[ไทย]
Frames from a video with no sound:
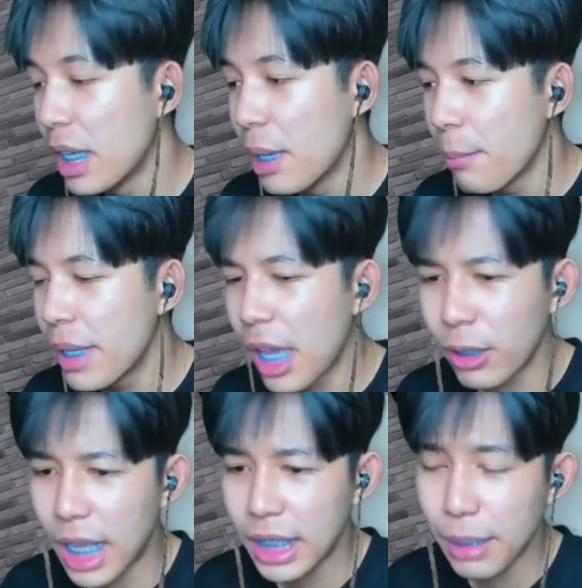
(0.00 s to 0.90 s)
พี่ยังค่อ
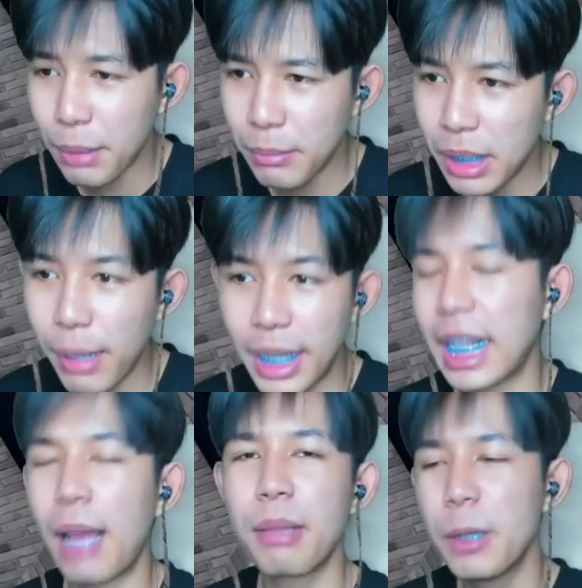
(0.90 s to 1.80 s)
นข้างที่จะเป็นมือใหม่นะ
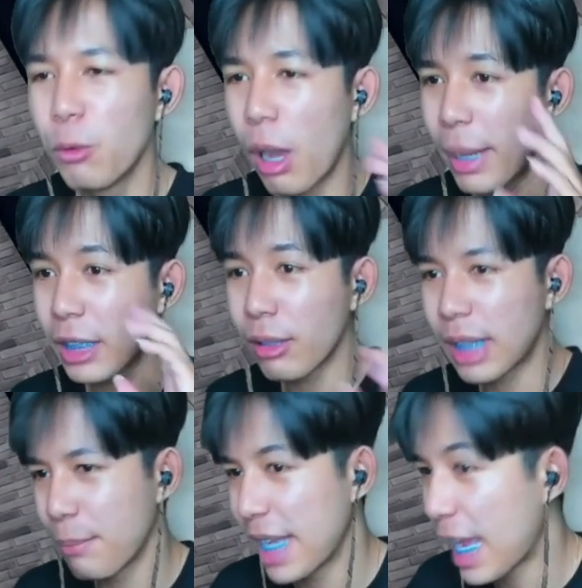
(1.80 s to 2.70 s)
ครับยังไม่รู้ว่าแม่งต้อง
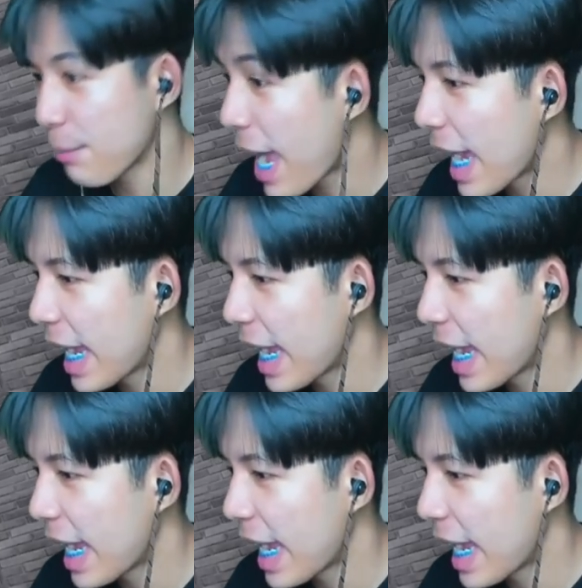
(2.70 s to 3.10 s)
ทำยังไงบ้างไง